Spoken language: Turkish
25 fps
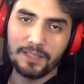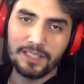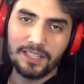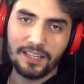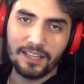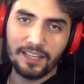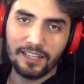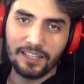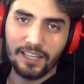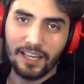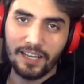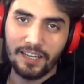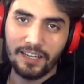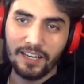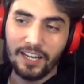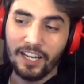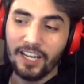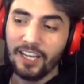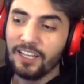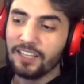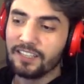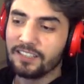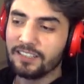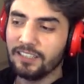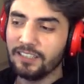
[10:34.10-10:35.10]
bize kadar
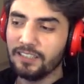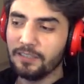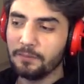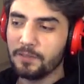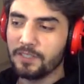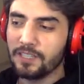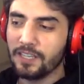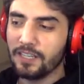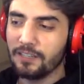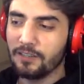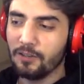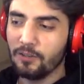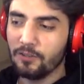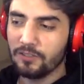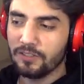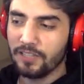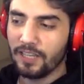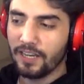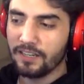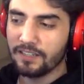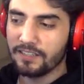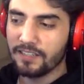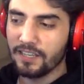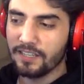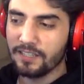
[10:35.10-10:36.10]
sana bir şey
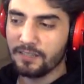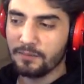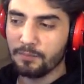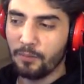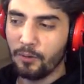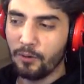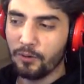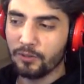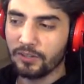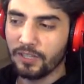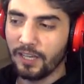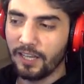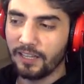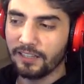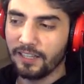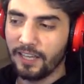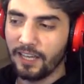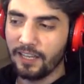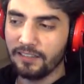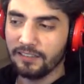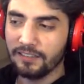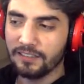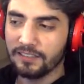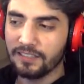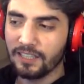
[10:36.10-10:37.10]
göstereceğiz
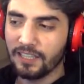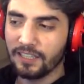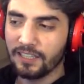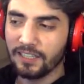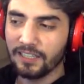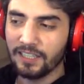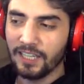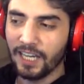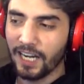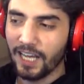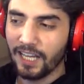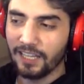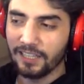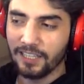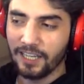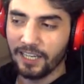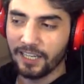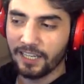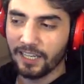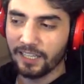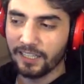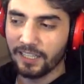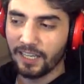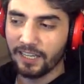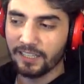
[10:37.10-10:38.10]
portaldan senin
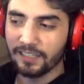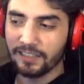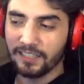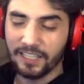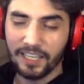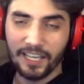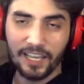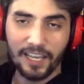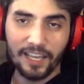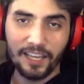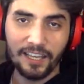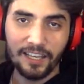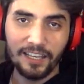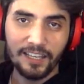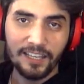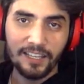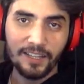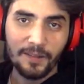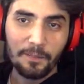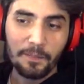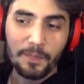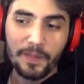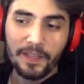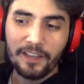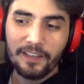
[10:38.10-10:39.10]
krallığa kadar diye.
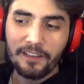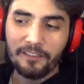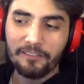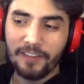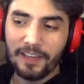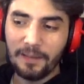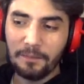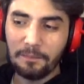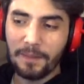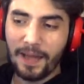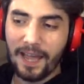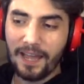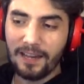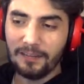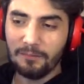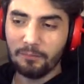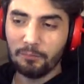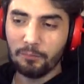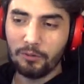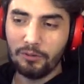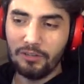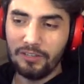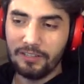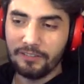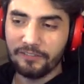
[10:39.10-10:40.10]
Ve
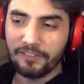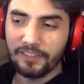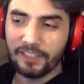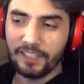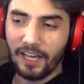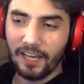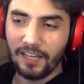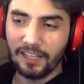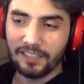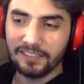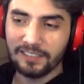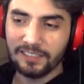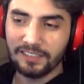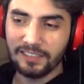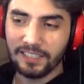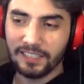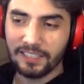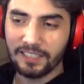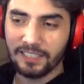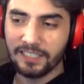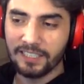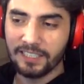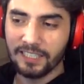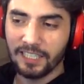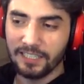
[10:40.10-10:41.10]
ben bu lafın altında
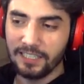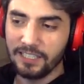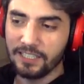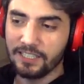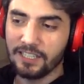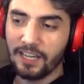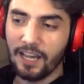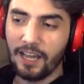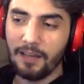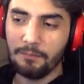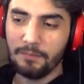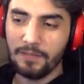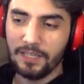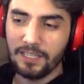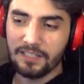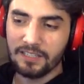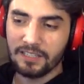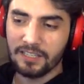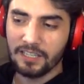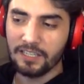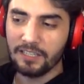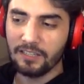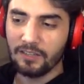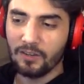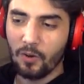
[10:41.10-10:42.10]
kalacağım
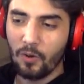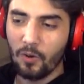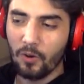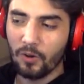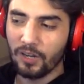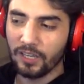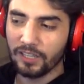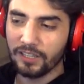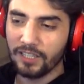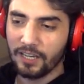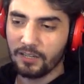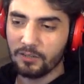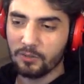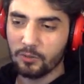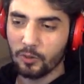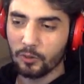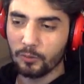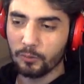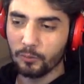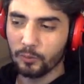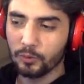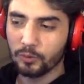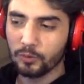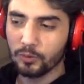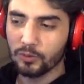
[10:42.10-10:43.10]
için o kadar
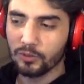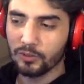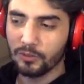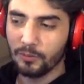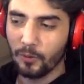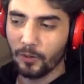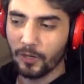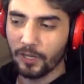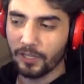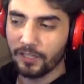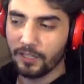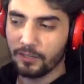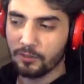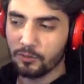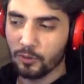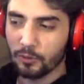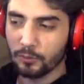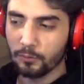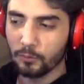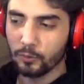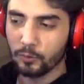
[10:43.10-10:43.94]
çok mutsuzum, o kadar çok